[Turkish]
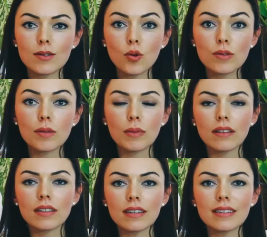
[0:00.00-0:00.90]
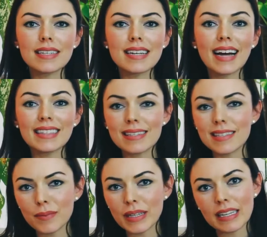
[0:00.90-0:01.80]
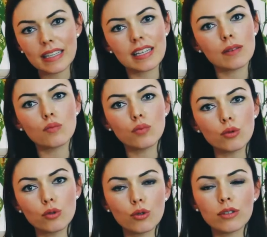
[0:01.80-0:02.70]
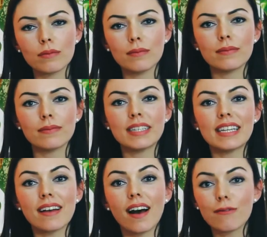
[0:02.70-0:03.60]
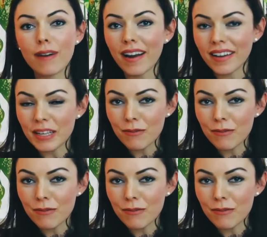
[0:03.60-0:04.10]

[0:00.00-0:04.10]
son zamanların trend isimlerini bulduk. Nilda Ferhan